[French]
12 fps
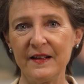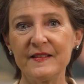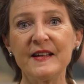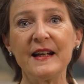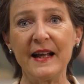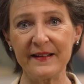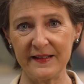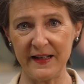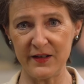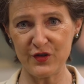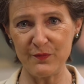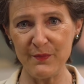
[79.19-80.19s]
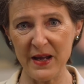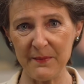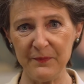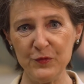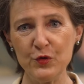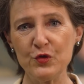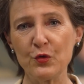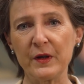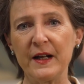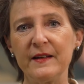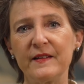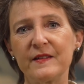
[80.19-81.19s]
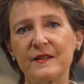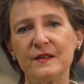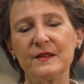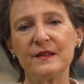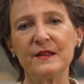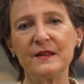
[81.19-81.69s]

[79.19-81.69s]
c'est la tâche même du journaliste.